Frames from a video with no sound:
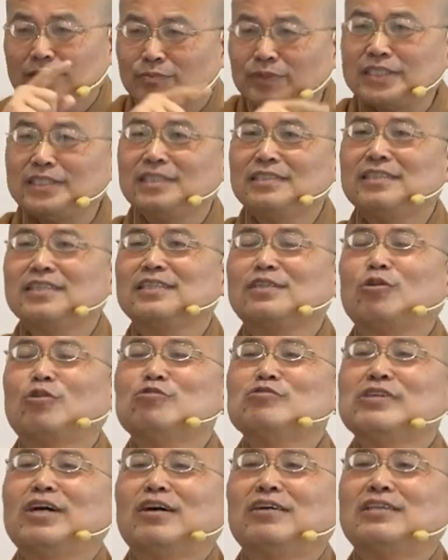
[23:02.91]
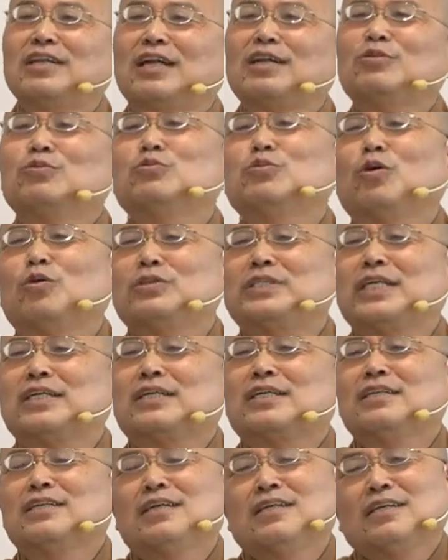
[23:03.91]
那灭尽定功夫要很难，那无漏定。
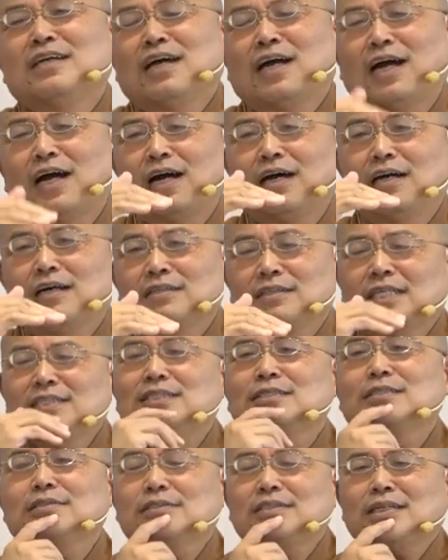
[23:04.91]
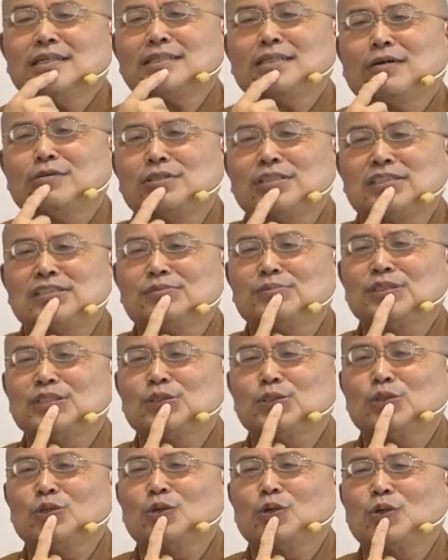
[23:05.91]
但是它到底是不
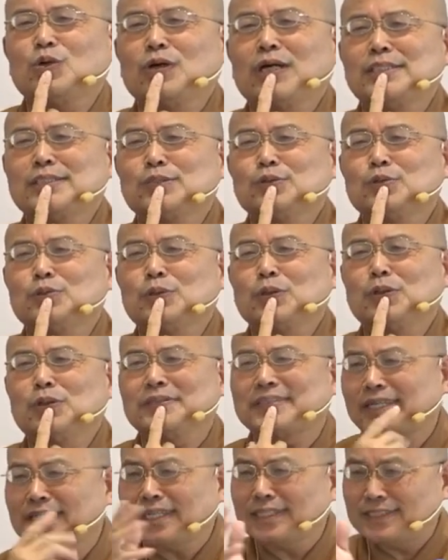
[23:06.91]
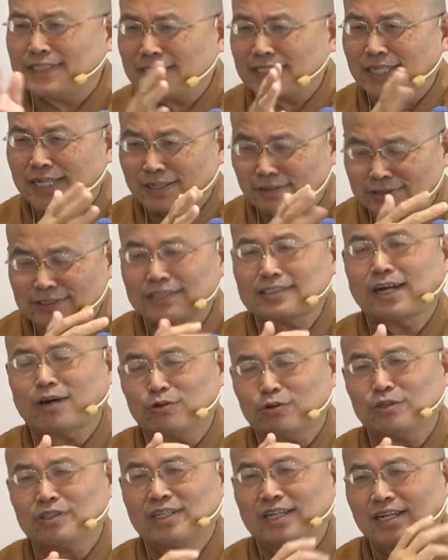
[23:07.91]
是有肉还是无肉？当然这个还要再
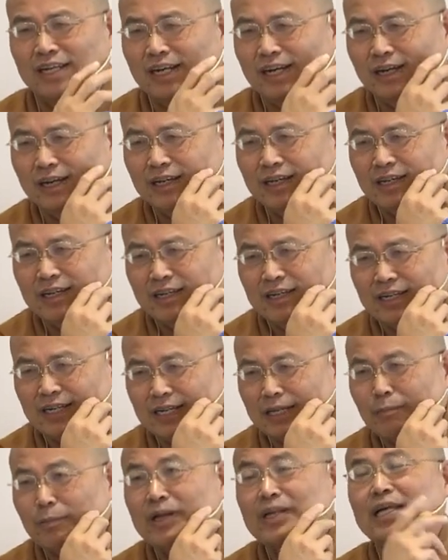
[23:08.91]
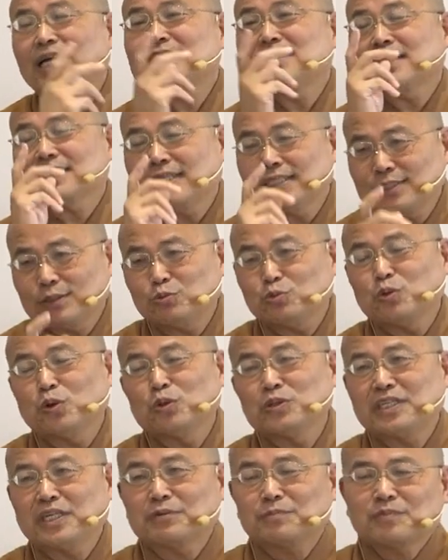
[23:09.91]
讨论啊。那一般来讲，它是无
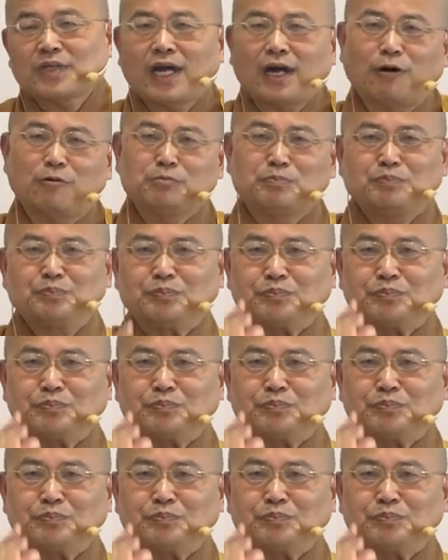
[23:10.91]
肉定。好，